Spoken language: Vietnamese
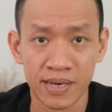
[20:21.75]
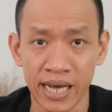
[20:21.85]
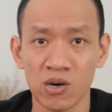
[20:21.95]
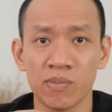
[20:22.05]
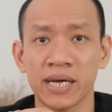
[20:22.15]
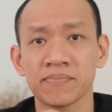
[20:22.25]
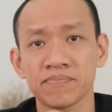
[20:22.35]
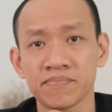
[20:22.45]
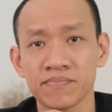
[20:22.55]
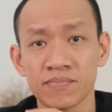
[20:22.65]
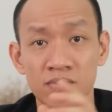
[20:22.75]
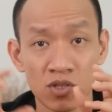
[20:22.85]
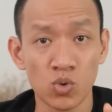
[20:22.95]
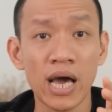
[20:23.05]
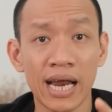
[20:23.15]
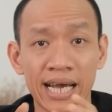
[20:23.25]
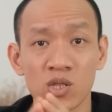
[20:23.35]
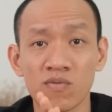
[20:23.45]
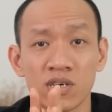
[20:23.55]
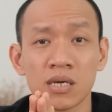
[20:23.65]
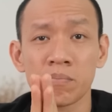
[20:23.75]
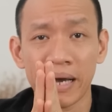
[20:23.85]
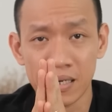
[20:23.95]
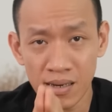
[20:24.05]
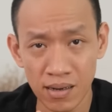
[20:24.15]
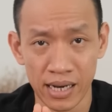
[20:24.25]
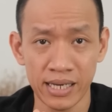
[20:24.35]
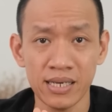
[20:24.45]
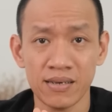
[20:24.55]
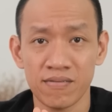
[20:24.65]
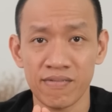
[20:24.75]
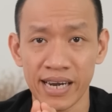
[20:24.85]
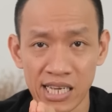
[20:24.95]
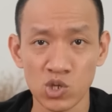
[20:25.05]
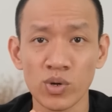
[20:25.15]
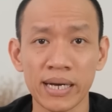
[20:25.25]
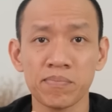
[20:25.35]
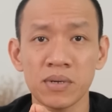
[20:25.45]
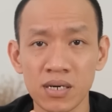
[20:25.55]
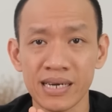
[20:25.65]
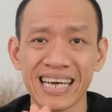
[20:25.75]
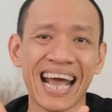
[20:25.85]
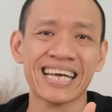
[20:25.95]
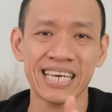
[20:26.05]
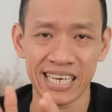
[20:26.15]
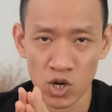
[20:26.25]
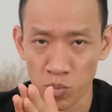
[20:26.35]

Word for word: Ngày hôm nay, chủ đề này tôi vừa trình bày rất kỹ và đề xuất các bước để cai nghiện